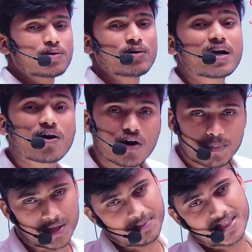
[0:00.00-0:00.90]
दो एक
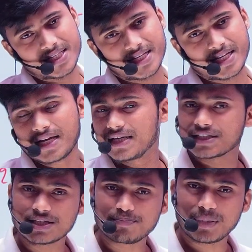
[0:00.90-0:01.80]
अपरिमेय संख्या है
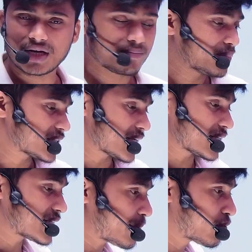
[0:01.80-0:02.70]
सिंपल बस
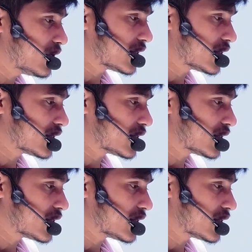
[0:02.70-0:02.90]
ऐसे आपको लिख